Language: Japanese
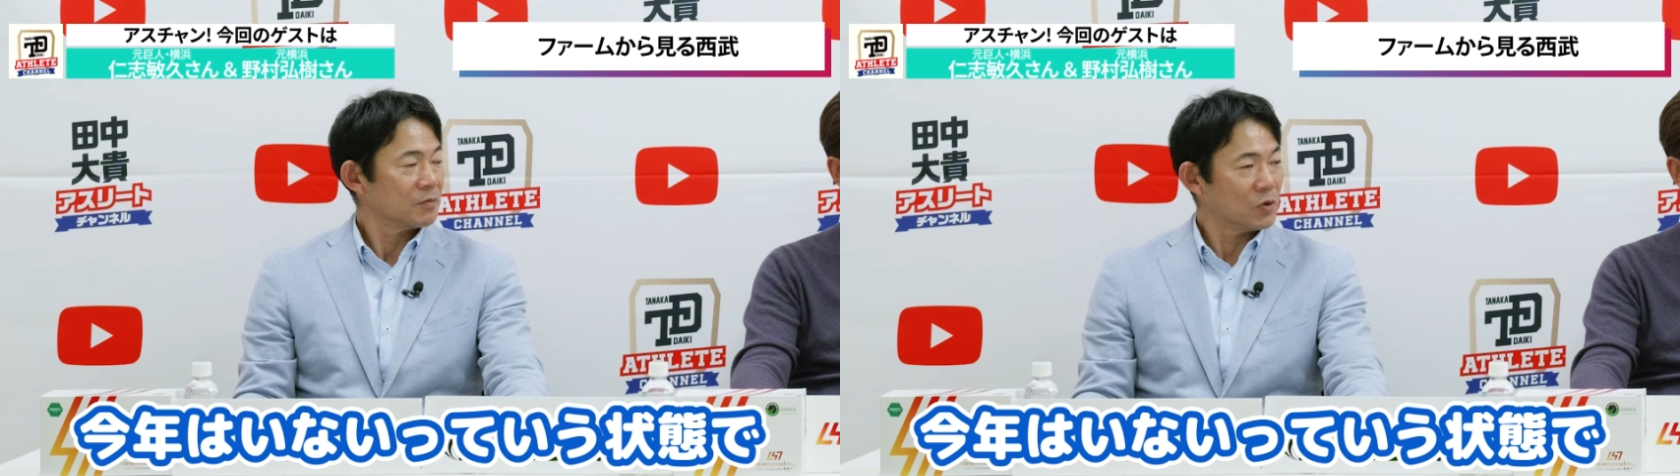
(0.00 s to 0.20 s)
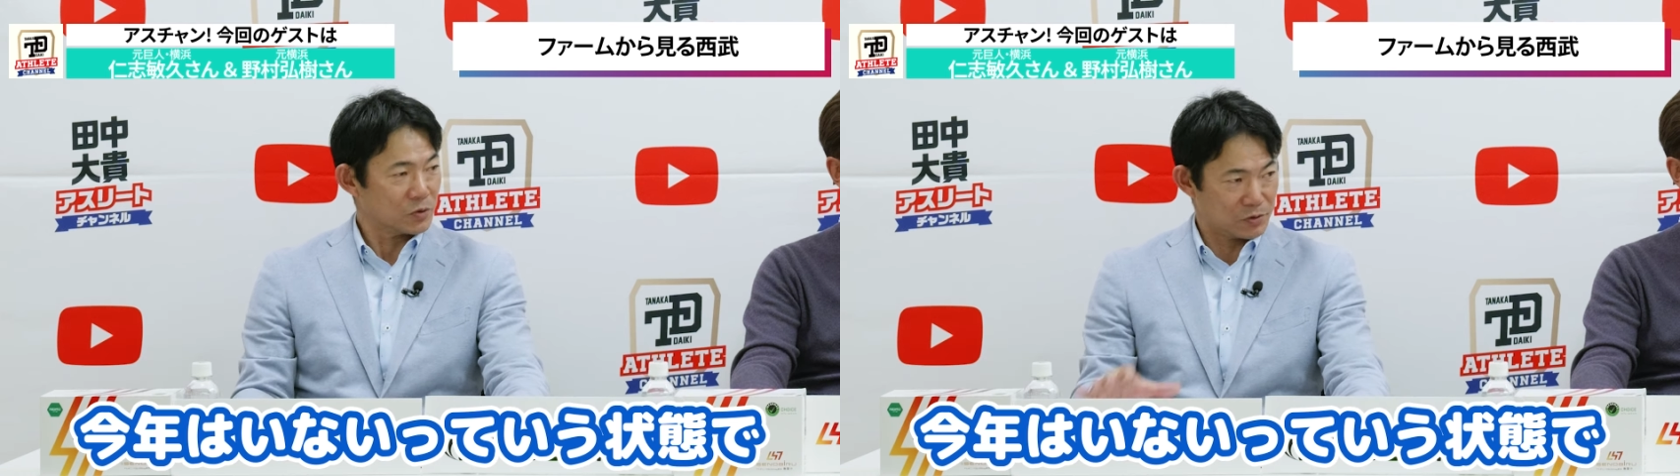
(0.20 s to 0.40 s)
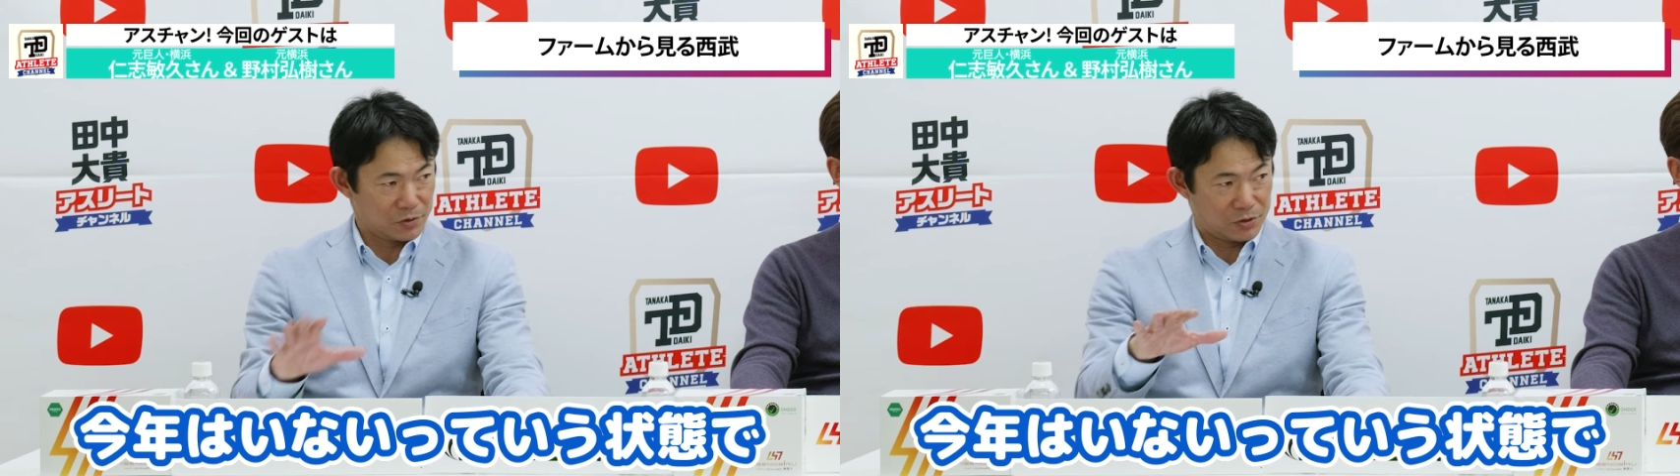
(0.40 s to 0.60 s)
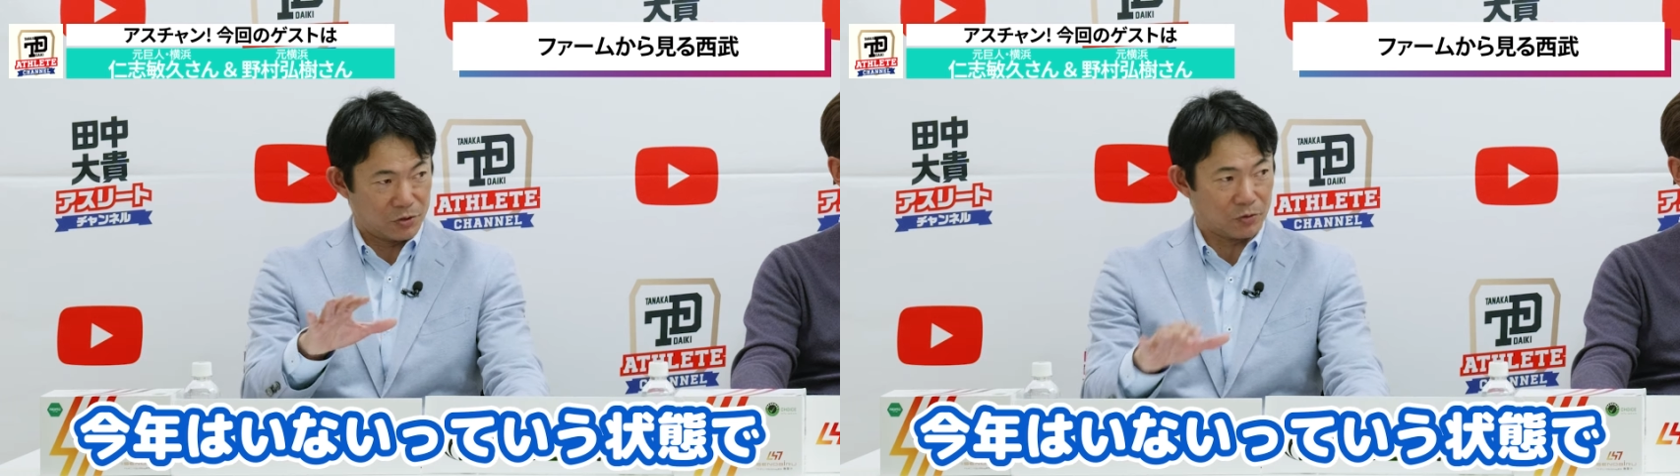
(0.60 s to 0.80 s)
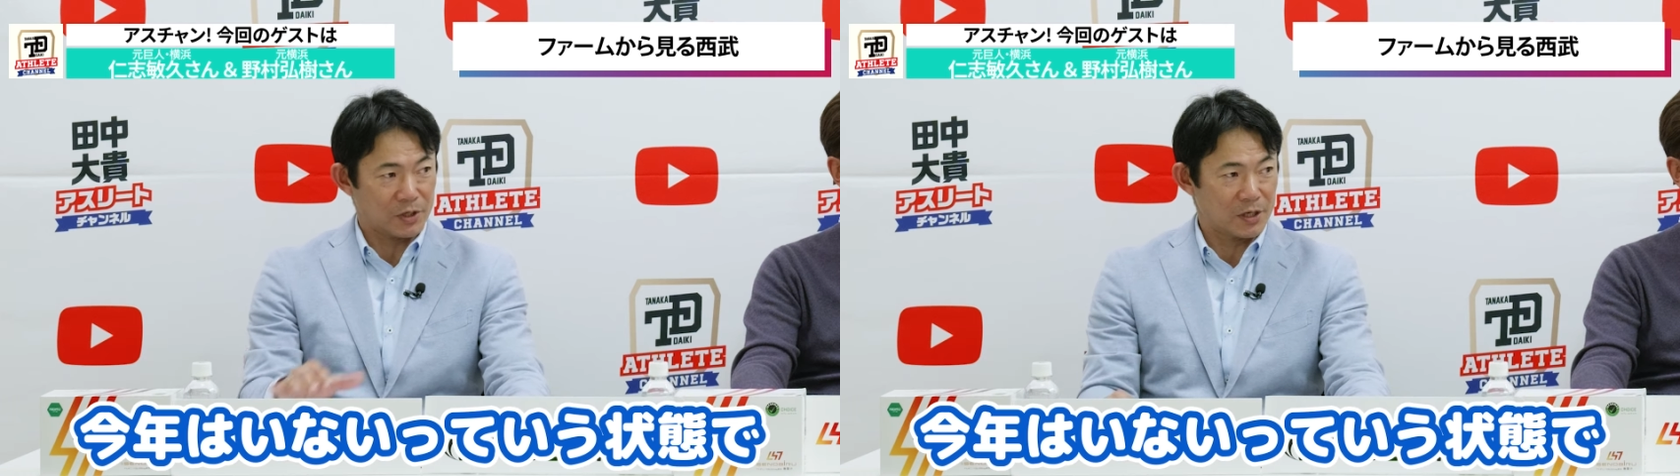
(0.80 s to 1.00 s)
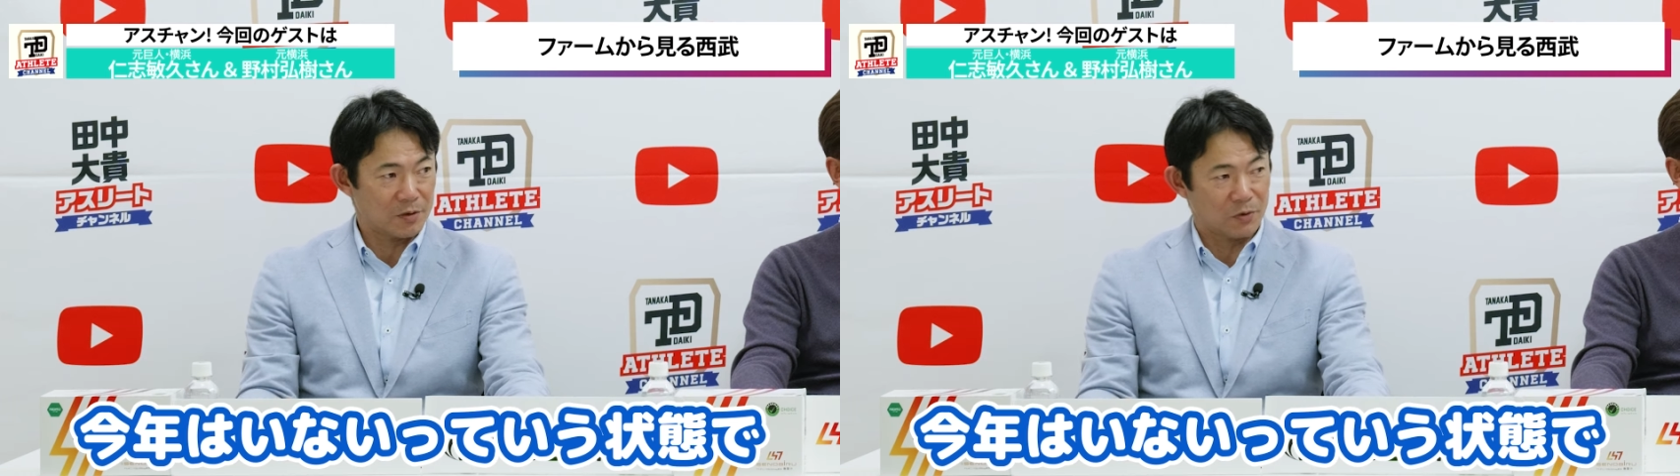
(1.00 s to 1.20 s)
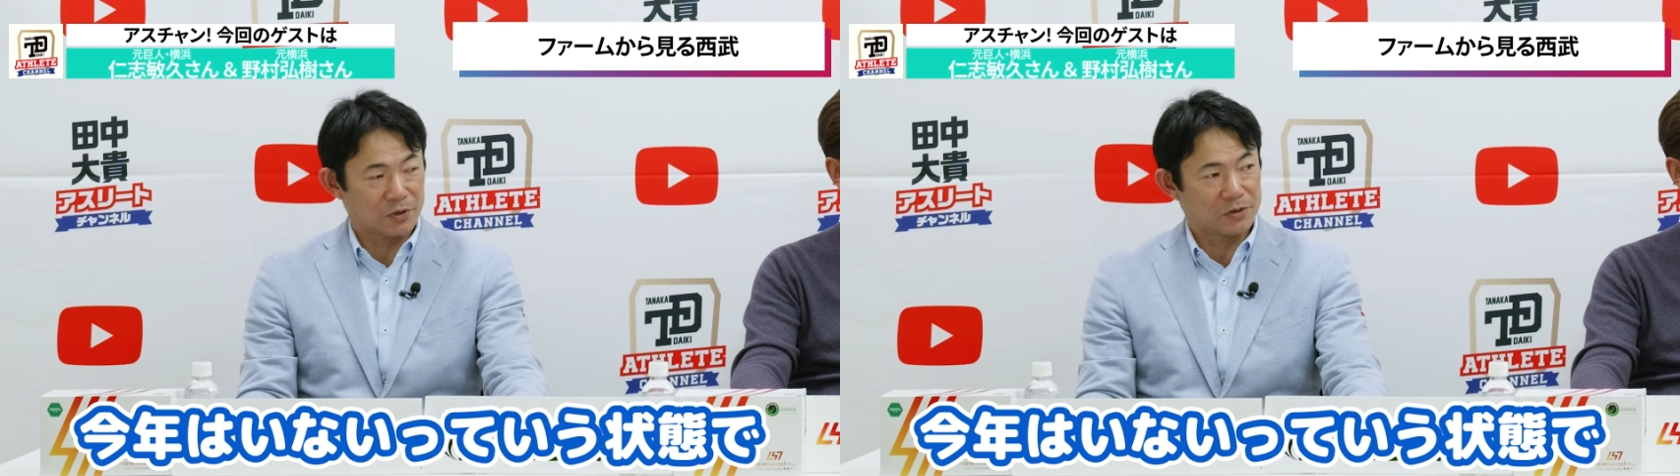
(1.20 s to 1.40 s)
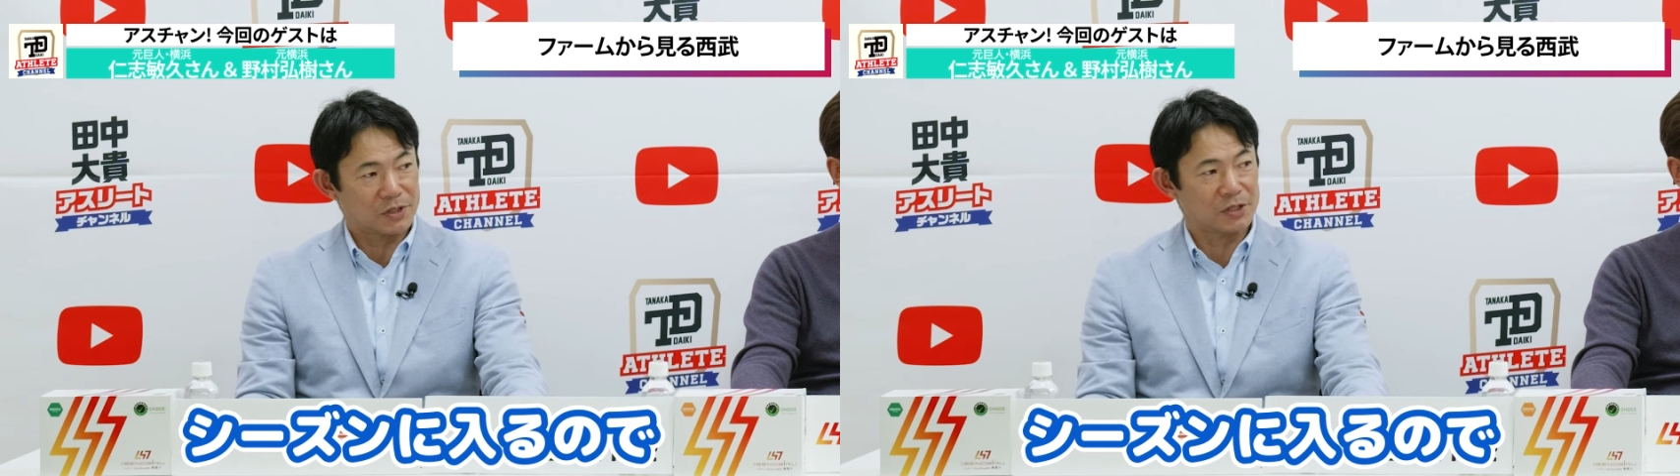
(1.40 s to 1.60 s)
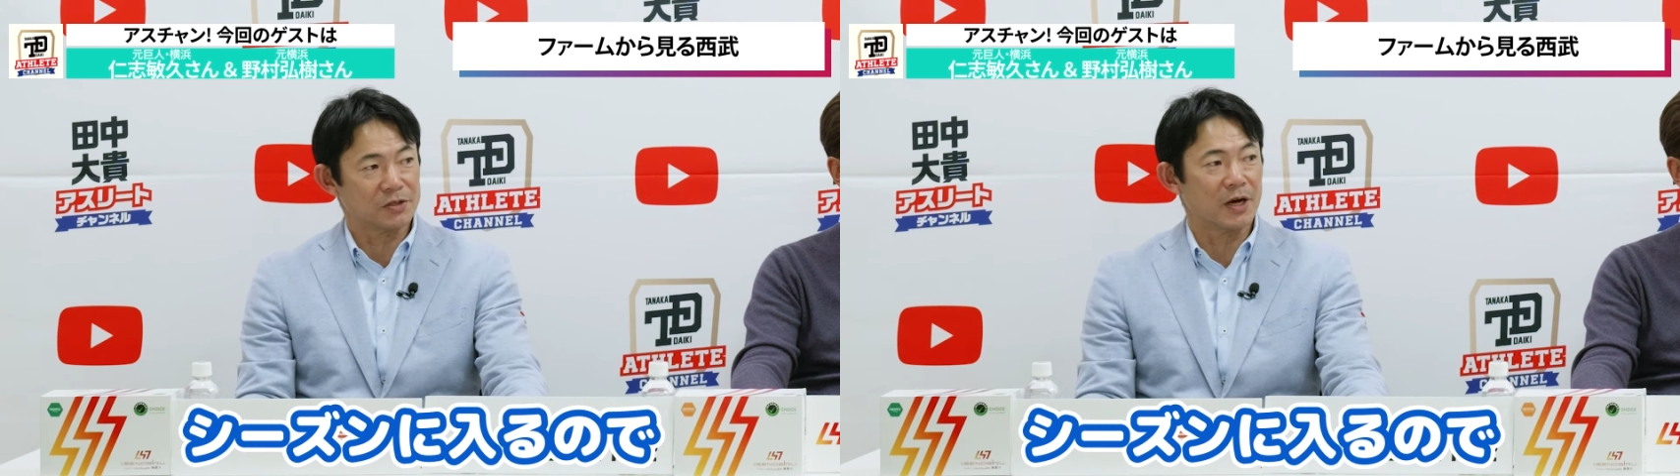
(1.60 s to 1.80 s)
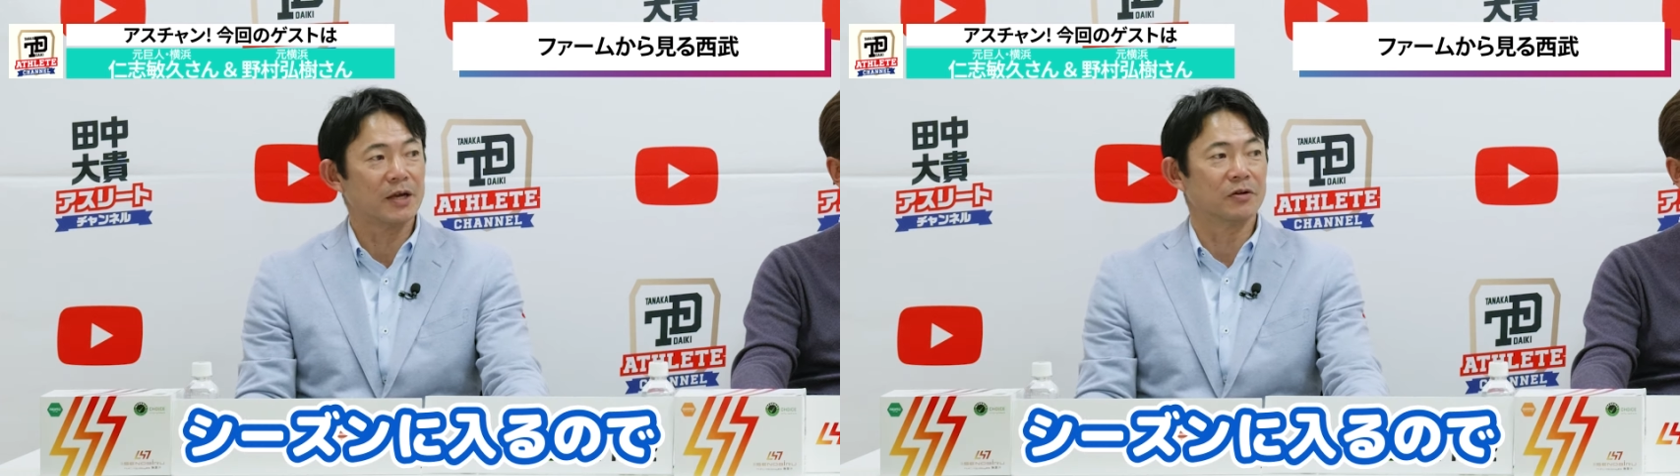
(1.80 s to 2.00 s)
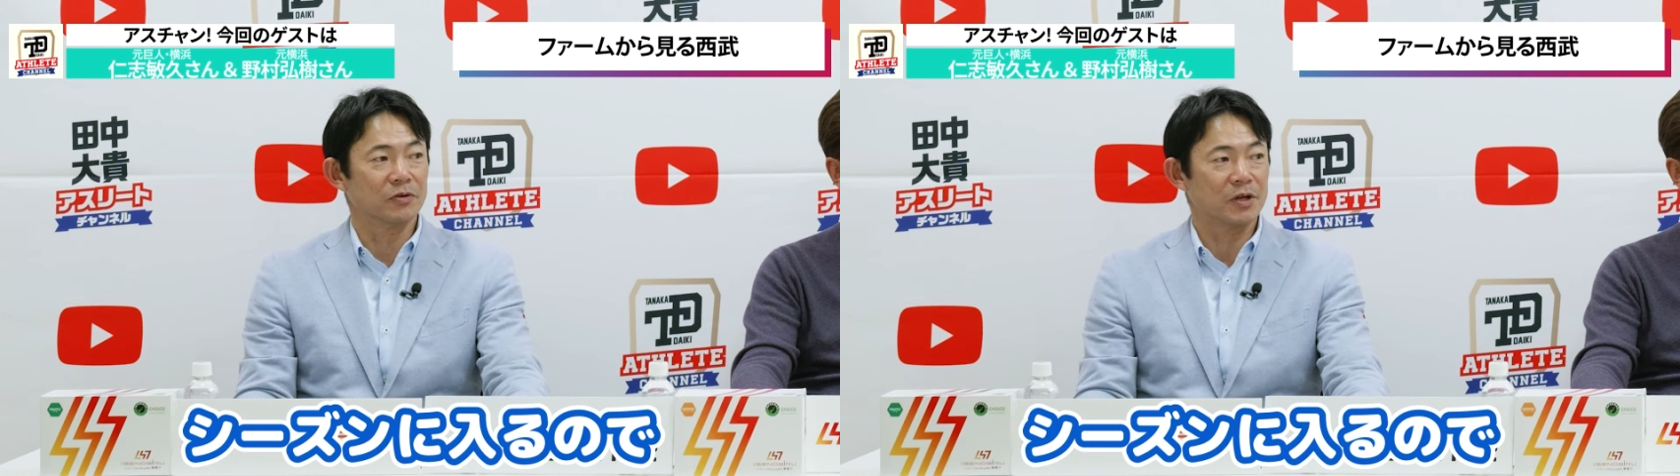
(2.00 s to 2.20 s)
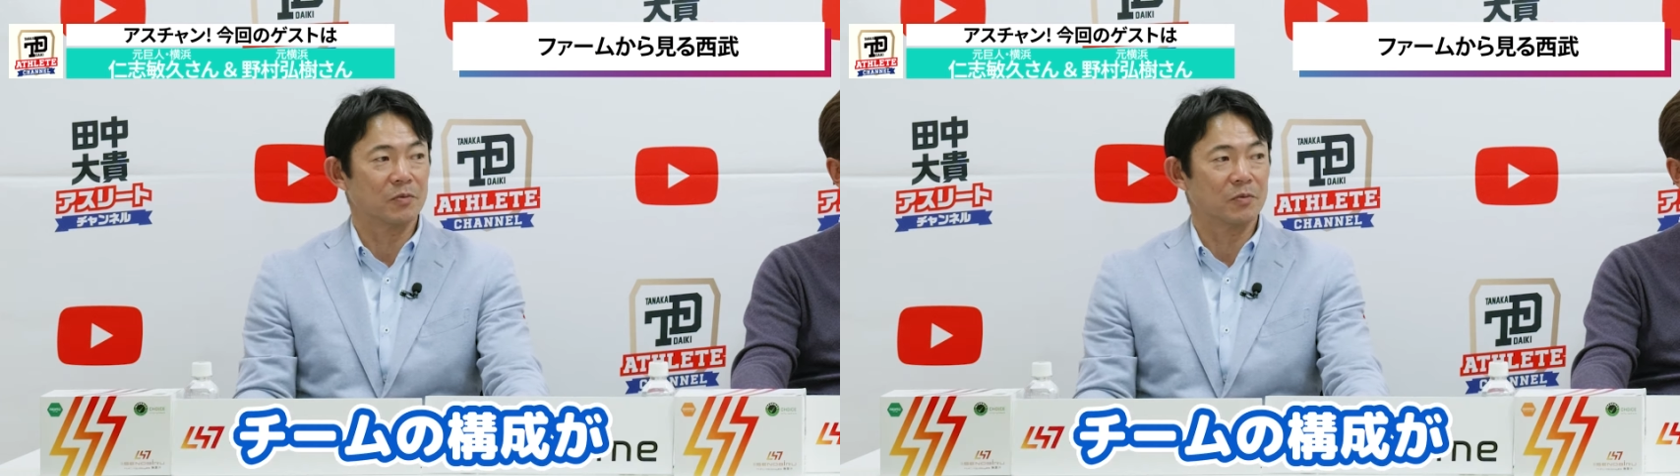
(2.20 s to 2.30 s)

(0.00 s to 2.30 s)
もう状態でもシーズン入るので、